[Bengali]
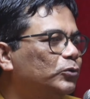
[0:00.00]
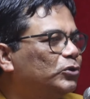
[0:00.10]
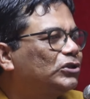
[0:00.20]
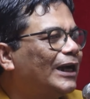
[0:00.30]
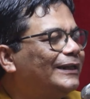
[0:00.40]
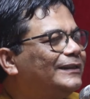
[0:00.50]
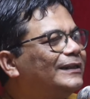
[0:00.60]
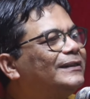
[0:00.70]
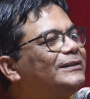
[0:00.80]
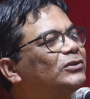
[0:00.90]
উর্দু
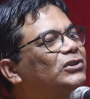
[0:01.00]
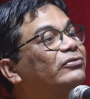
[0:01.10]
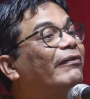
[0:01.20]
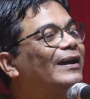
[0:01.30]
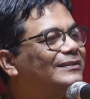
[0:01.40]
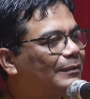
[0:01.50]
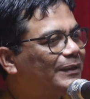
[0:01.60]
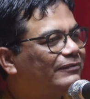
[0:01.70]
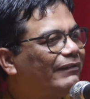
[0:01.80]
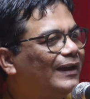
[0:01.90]
সাহিত্যে তিনি হচ্ছেন ফায়েজ
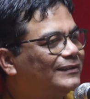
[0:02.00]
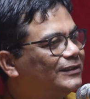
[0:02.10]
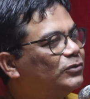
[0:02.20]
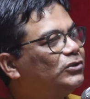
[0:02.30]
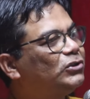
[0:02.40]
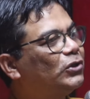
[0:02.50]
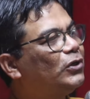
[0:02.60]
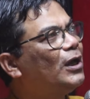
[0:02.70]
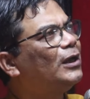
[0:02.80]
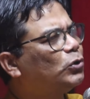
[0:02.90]
আহমেদ ফায়েজ যিনি উনিশশো
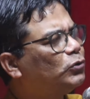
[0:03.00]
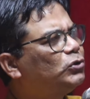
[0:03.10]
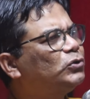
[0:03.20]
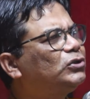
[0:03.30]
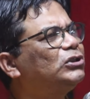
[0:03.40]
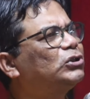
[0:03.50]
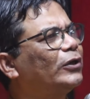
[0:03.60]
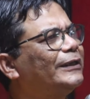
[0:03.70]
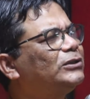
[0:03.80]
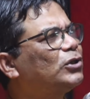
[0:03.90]
চৌষট্টি
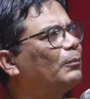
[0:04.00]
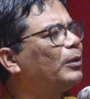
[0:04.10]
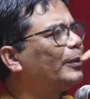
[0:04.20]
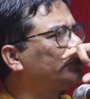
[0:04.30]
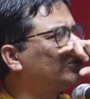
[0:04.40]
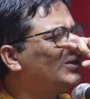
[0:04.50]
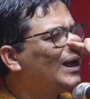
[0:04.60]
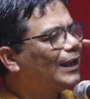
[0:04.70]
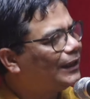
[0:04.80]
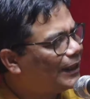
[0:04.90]
সনে সম্ভবত
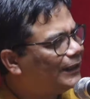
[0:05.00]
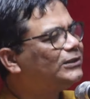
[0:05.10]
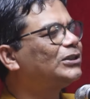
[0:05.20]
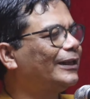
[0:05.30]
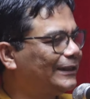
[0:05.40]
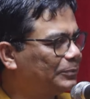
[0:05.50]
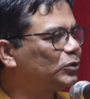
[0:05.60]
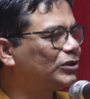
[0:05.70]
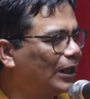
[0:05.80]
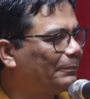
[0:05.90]
লেনিন শান্তি
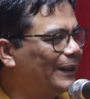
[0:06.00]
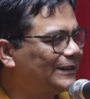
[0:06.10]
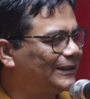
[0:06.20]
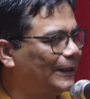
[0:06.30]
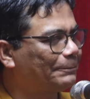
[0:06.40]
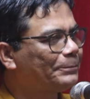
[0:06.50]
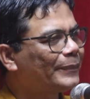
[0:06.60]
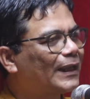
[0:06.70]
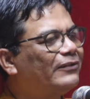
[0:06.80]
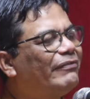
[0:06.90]
পুরস্কার পেয়েছিলেন
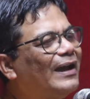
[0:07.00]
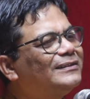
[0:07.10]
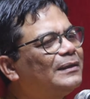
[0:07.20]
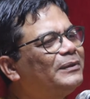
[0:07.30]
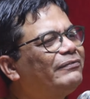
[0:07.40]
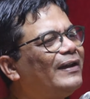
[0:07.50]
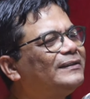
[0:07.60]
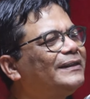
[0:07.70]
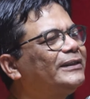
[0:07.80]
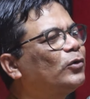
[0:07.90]
এই ফায়েজ আহমেদ
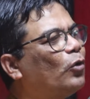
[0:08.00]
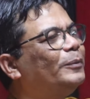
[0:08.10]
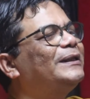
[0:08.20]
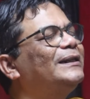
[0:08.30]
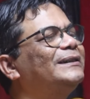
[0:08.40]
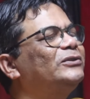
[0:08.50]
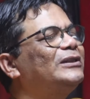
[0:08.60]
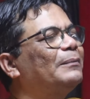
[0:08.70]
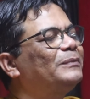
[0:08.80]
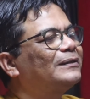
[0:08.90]
ফায়েজের একটি কবিতার দিকে
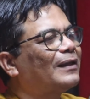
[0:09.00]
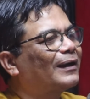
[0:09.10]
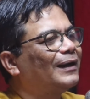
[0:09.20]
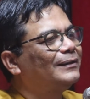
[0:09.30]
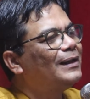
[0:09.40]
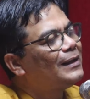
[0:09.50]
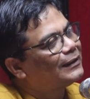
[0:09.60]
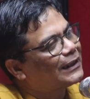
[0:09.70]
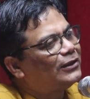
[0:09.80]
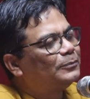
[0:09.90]
যদি আপনার তাকান
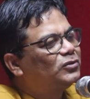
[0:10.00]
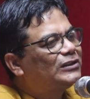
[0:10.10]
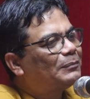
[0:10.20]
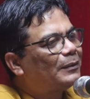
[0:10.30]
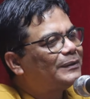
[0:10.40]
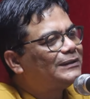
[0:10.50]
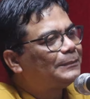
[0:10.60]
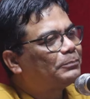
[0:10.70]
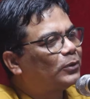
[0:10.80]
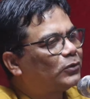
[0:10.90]
তাহলে বুঝতে পারবেন
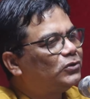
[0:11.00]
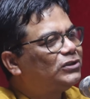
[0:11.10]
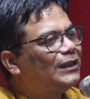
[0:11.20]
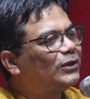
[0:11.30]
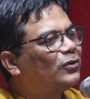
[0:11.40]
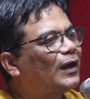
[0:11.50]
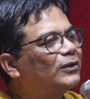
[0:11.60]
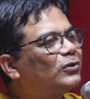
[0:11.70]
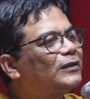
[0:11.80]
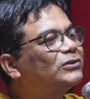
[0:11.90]
যে প্রগতিশীল লেখক
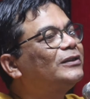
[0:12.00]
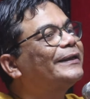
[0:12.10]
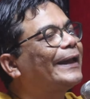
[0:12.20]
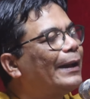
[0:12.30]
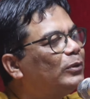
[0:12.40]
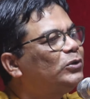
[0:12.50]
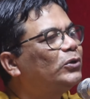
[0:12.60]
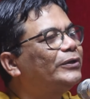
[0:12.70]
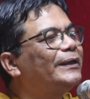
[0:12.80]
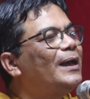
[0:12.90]
আন্দোলন আসলে কেমন
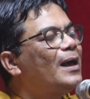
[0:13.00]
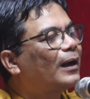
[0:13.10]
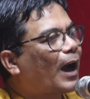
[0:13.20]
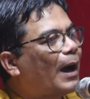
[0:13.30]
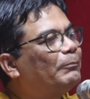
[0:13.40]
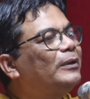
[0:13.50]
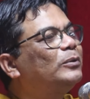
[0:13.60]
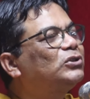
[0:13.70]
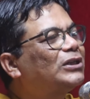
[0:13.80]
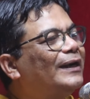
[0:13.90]
করে কাব্য
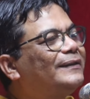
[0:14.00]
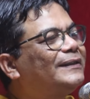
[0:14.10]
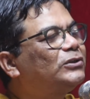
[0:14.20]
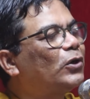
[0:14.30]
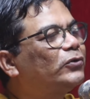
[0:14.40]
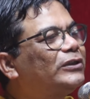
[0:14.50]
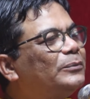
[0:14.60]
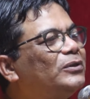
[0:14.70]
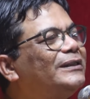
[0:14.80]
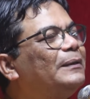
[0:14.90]
এবং সাহিত্যের জগতের
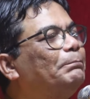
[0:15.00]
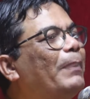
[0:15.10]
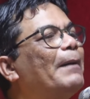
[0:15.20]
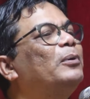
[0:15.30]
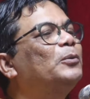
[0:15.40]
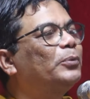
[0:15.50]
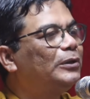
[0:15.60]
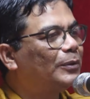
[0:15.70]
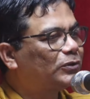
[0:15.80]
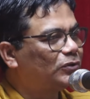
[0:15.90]
মধ্যে কি ব্যাপক
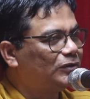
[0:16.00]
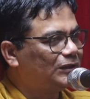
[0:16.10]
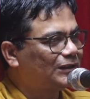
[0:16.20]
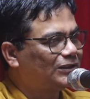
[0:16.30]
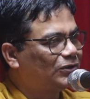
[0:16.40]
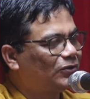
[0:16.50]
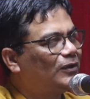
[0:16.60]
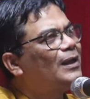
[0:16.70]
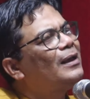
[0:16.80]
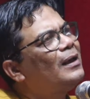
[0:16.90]
পরিবর্তন নিয়ে এসেছিল
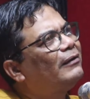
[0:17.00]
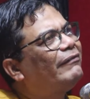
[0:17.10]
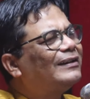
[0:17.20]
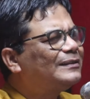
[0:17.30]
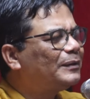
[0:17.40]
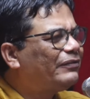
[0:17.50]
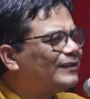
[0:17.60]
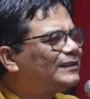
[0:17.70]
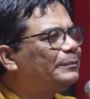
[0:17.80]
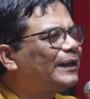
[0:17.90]
ফায়েজ আহমদ
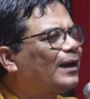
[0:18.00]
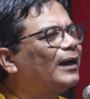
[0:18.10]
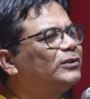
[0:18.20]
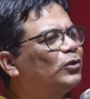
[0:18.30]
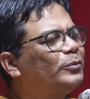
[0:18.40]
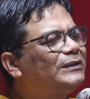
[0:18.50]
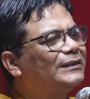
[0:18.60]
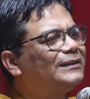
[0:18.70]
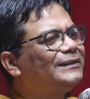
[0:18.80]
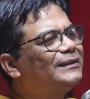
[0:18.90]
ফায়েজের বিখ্যাত কবিতা
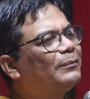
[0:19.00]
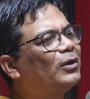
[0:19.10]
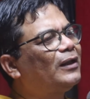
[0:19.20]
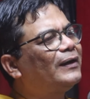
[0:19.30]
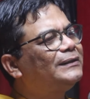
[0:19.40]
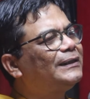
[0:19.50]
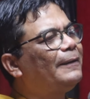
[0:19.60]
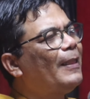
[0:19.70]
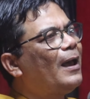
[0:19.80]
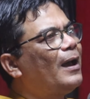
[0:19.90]
যেটি কিনা বলা হয় যে
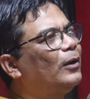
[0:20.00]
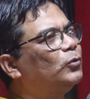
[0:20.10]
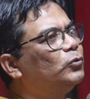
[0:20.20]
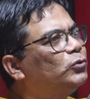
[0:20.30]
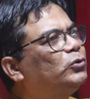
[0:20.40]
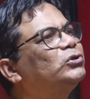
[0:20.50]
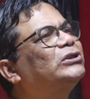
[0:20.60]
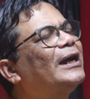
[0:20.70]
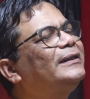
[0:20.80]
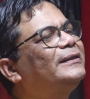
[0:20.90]
উর্দু
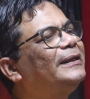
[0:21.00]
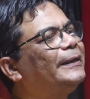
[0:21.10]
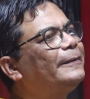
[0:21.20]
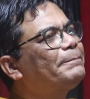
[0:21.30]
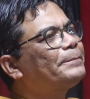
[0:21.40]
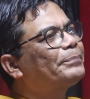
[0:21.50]
সাহিত্যের